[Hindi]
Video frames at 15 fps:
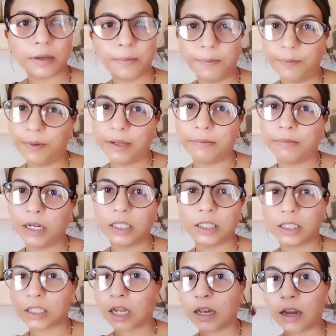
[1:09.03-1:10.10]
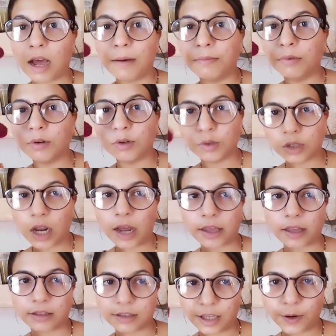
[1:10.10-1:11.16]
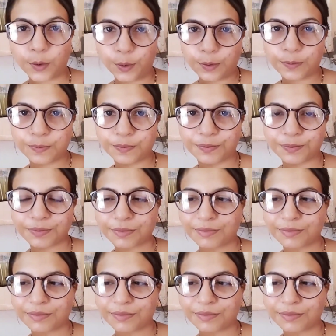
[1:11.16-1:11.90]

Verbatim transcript: आप सब भी प्लीज़ इसका लाभ उठाइए ज़रूर